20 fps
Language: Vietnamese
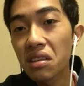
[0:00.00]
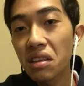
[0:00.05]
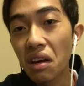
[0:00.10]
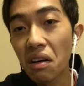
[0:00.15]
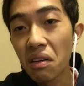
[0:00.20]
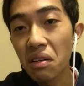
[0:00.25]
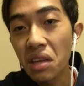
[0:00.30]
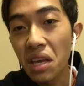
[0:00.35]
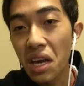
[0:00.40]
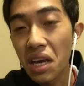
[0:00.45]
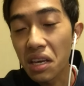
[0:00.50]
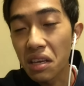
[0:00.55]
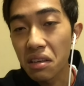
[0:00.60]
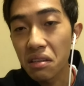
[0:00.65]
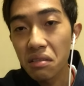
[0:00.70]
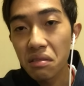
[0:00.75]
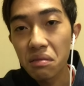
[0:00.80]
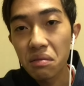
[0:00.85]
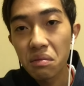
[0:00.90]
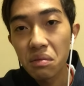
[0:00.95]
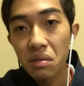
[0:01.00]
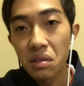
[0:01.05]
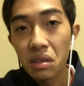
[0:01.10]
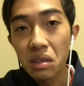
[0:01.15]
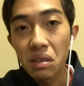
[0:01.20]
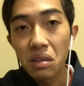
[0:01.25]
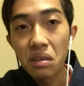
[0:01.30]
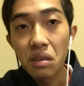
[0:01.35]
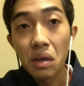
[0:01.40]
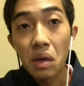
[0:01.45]
tưởng gì
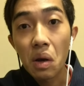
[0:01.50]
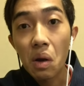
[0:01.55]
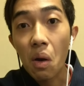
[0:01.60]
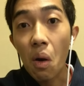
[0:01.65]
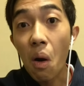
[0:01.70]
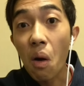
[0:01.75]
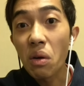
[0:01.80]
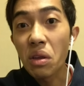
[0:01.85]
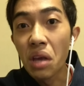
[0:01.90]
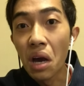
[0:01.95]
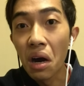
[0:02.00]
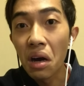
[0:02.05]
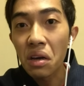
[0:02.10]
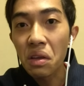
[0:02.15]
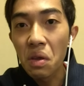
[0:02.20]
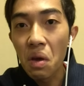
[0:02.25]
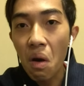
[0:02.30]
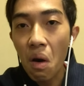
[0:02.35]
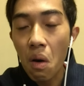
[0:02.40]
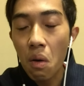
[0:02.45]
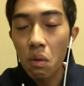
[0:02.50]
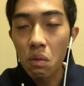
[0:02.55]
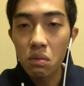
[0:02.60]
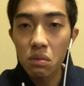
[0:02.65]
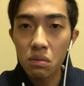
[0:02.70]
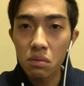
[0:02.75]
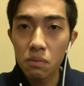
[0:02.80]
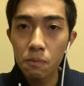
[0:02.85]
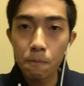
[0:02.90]
con nhật vô